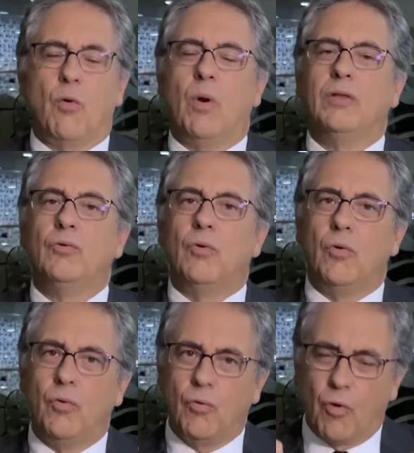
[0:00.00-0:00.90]
quando
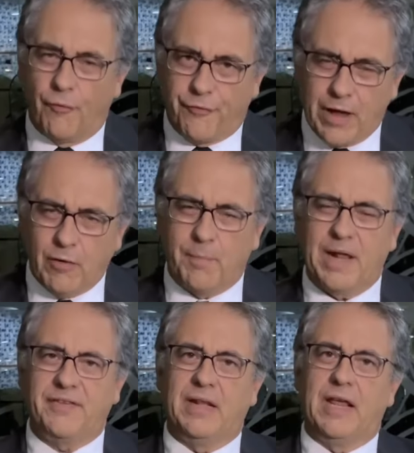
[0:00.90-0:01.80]
o governo
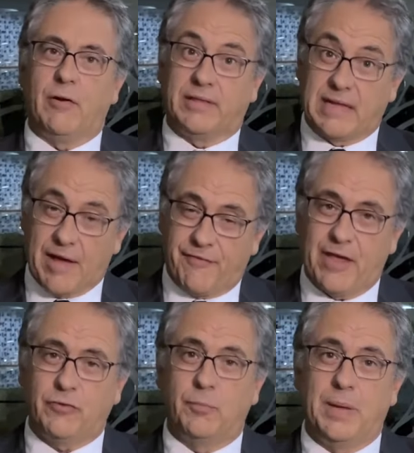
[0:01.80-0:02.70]
brasileiro,
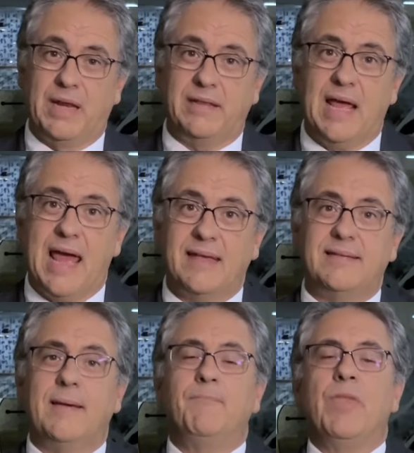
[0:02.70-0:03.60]
através do BNDES,